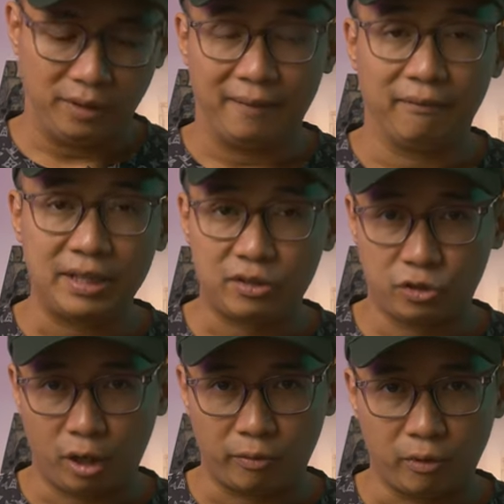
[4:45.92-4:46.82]
của nhà
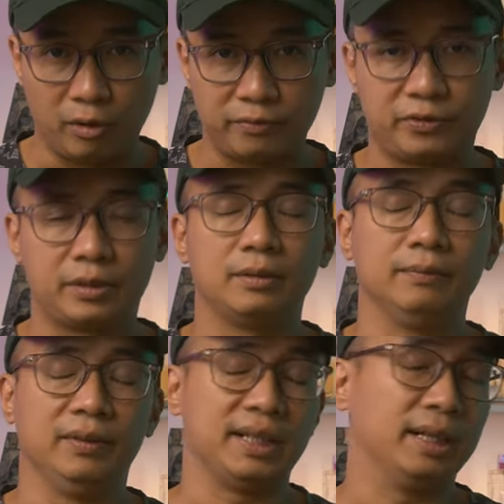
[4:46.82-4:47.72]
Victor Rope
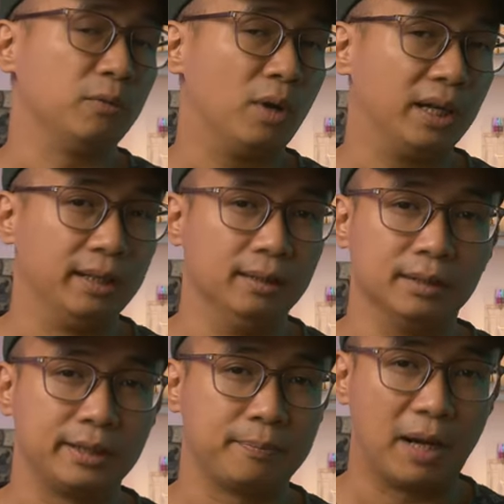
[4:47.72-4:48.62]
và chai nước hoa đấy
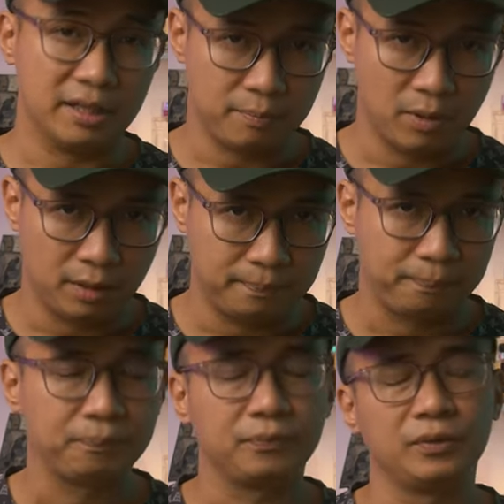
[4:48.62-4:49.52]
là Spice Bomb
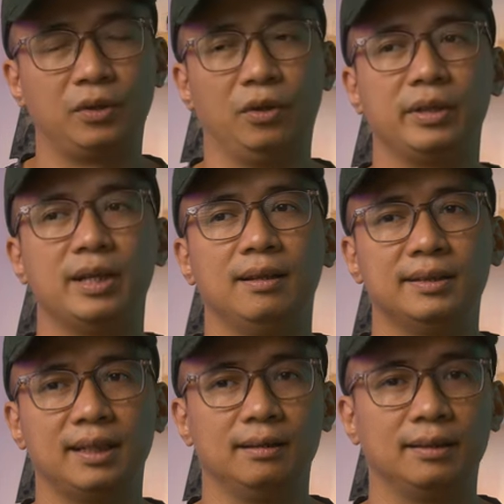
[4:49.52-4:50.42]
có
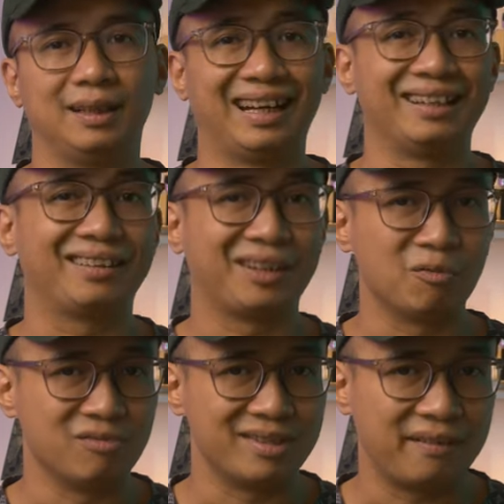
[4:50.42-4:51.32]
nghĩa rằng cái
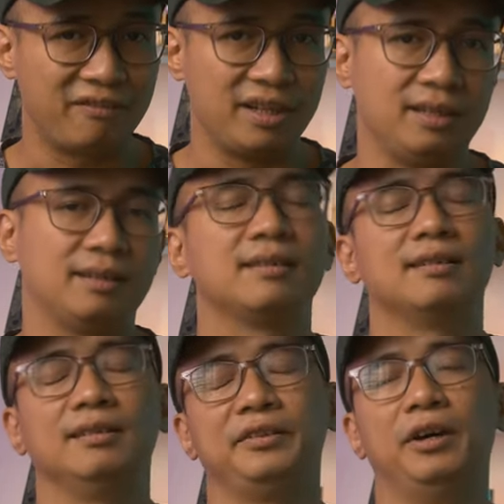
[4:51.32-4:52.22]
tông gia vị
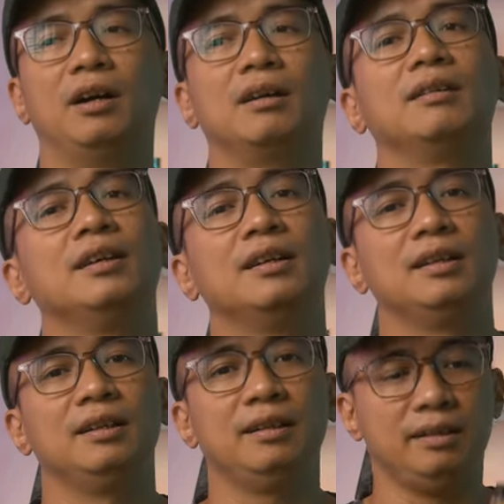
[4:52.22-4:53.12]
đó
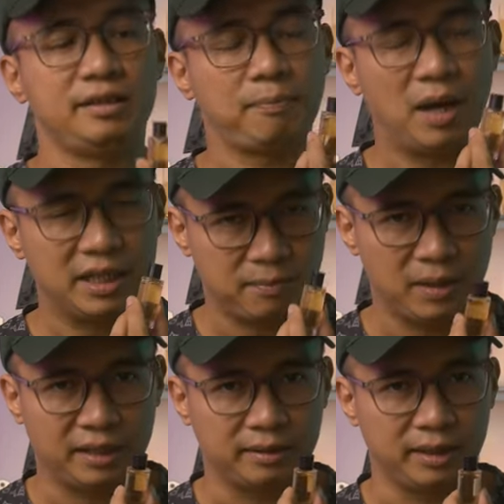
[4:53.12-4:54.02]
thì Spice
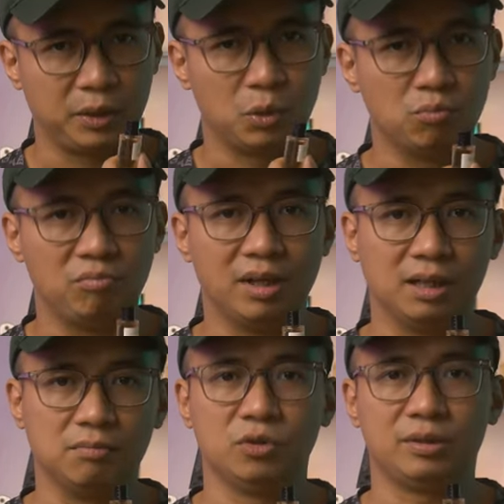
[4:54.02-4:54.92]
Blend này cũng
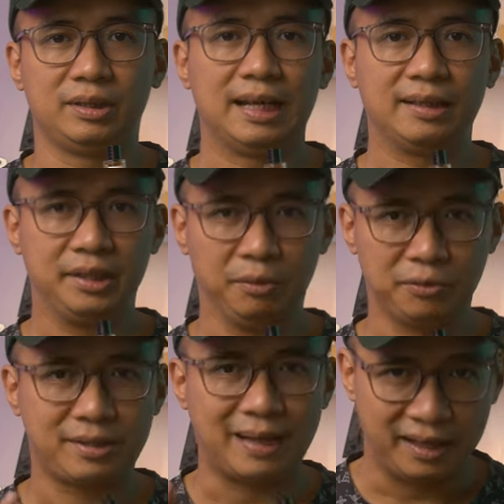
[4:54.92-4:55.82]
là một dạng kiểu
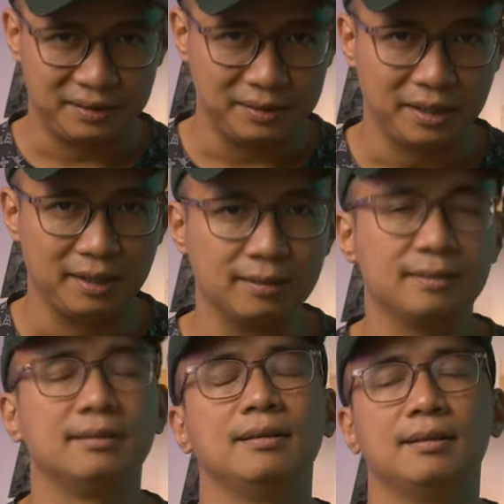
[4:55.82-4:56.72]
style như
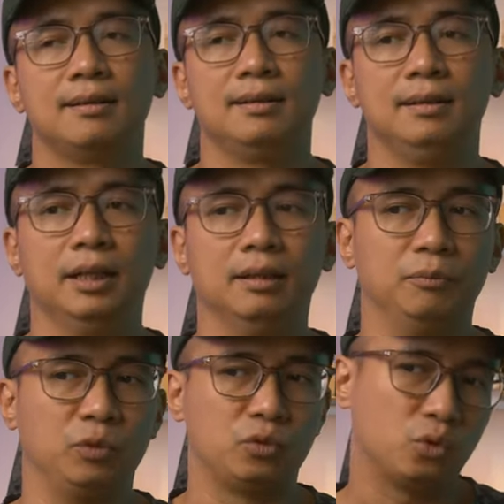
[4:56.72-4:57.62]
thế
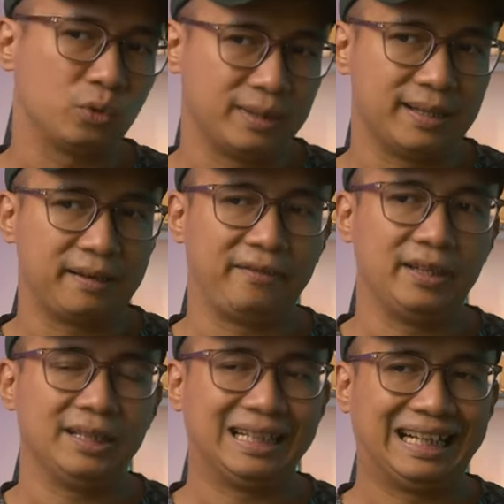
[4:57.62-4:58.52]
ờ, một chút gia
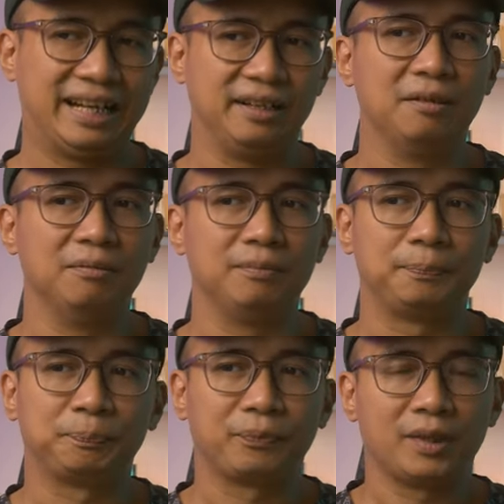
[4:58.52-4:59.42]
vị cay nồng